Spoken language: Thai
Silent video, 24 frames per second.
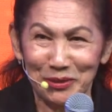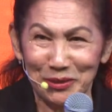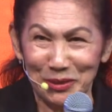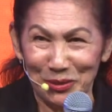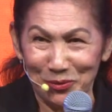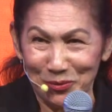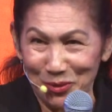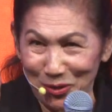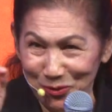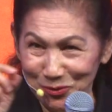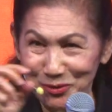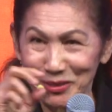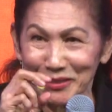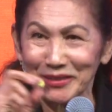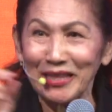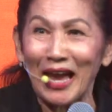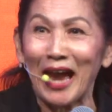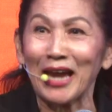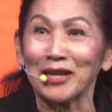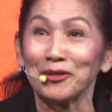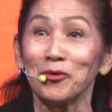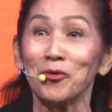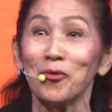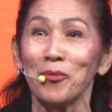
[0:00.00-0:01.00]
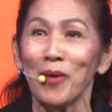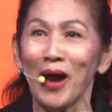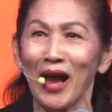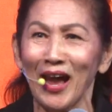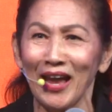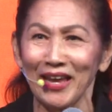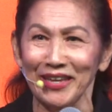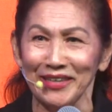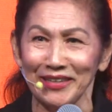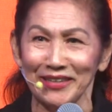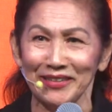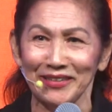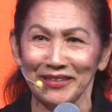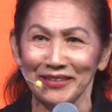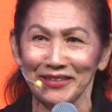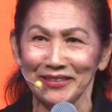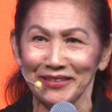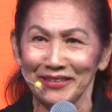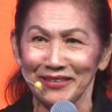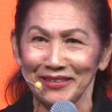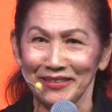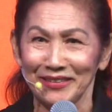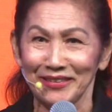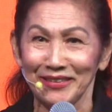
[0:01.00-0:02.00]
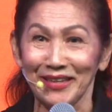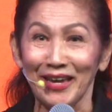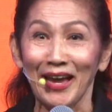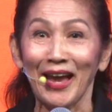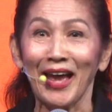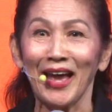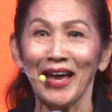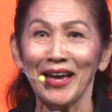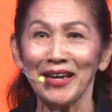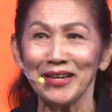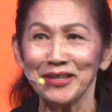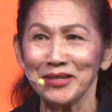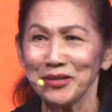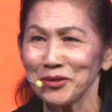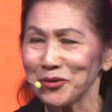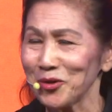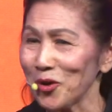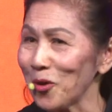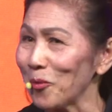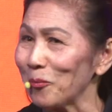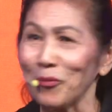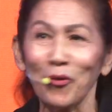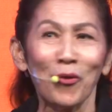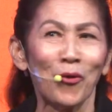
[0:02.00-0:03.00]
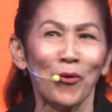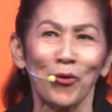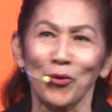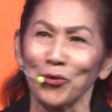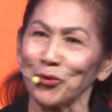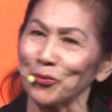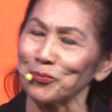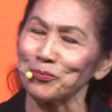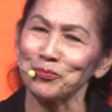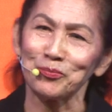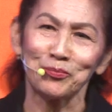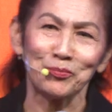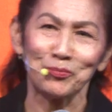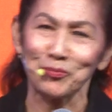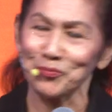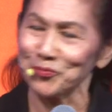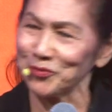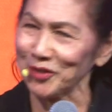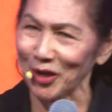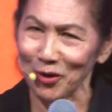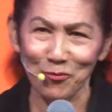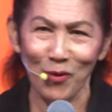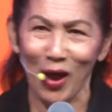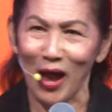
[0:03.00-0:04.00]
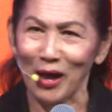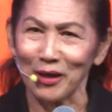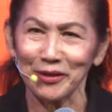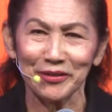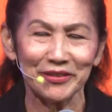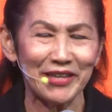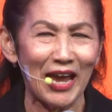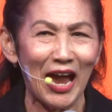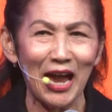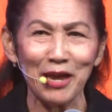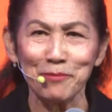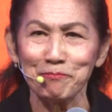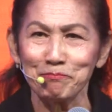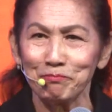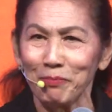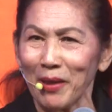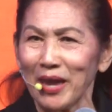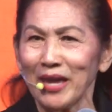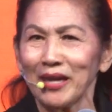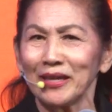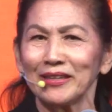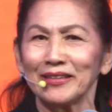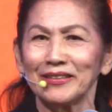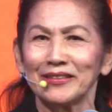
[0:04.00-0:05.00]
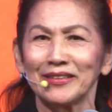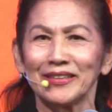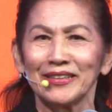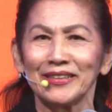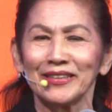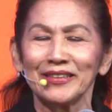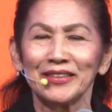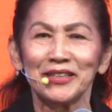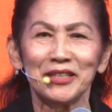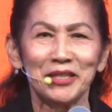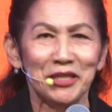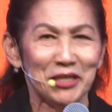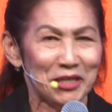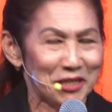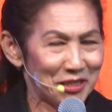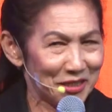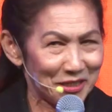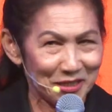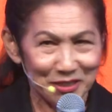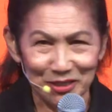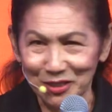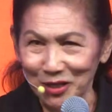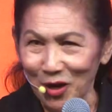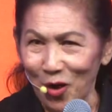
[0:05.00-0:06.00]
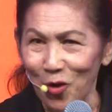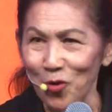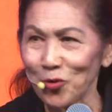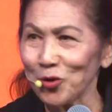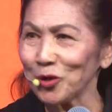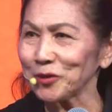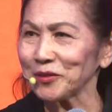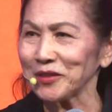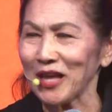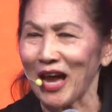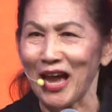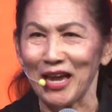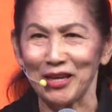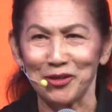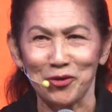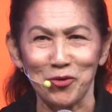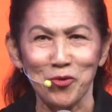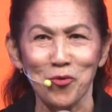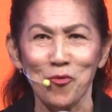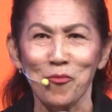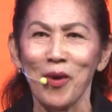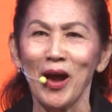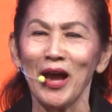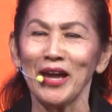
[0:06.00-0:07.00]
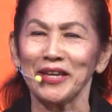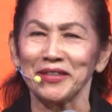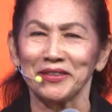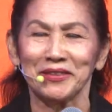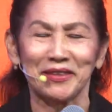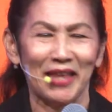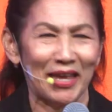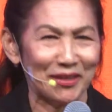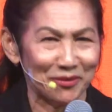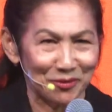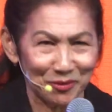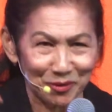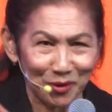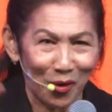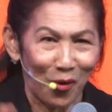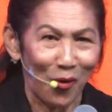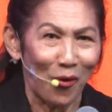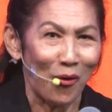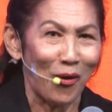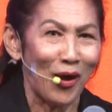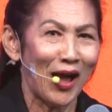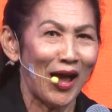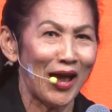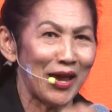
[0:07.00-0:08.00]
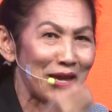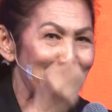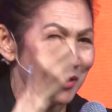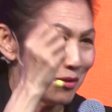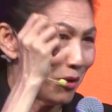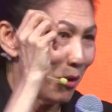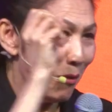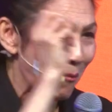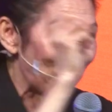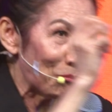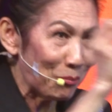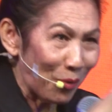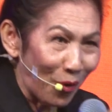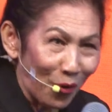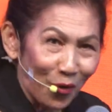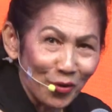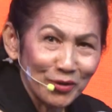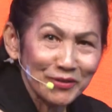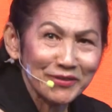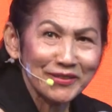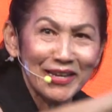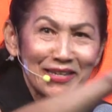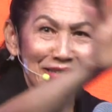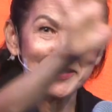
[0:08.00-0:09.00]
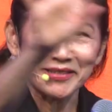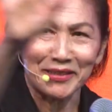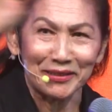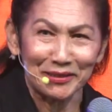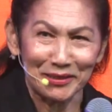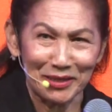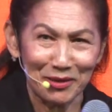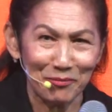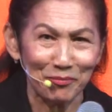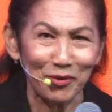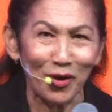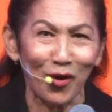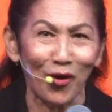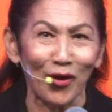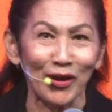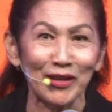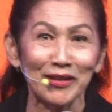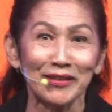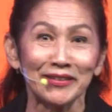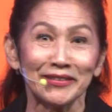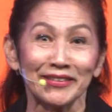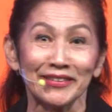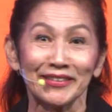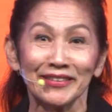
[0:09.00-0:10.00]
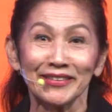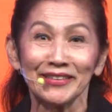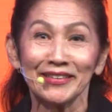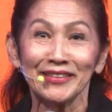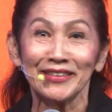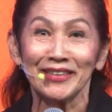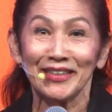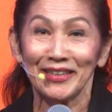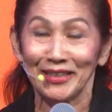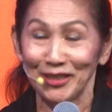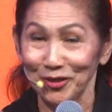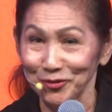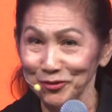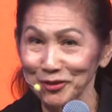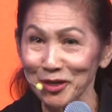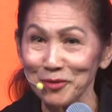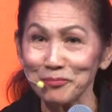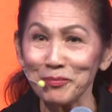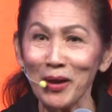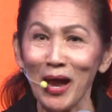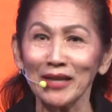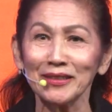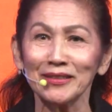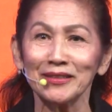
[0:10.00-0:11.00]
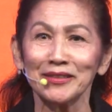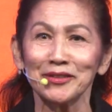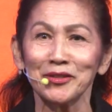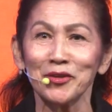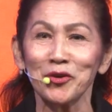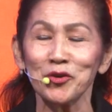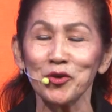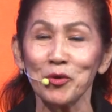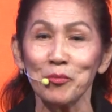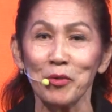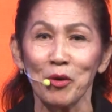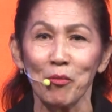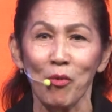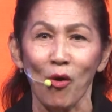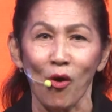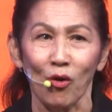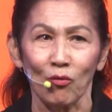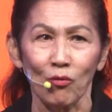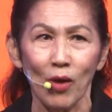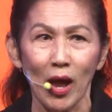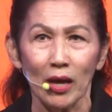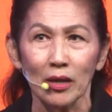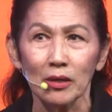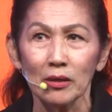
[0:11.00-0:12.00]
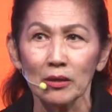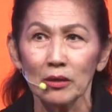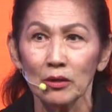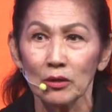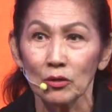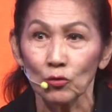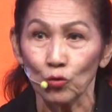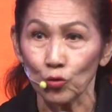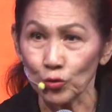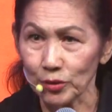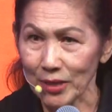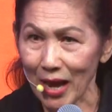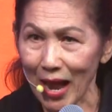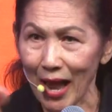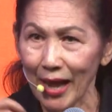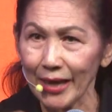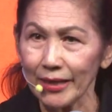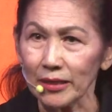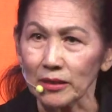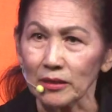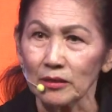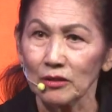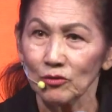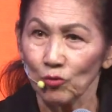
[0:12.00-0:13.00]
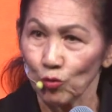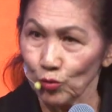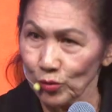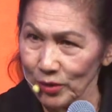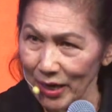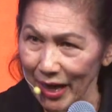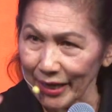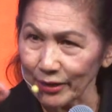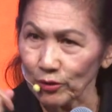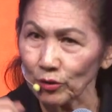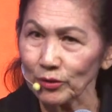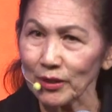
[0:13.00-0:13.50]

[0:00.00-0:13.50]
วเขาจะถ่ายรูปให้นะก็โอ้โหจังหวะได้เป๊ะเลยเขาก็ถ่ายรูปให้ตัดต่อให้โพสให้เสร็จเรียบร้อยเลยแล้วสักพักหนึ่งเขาก็มาบอกว่าคุณยายก็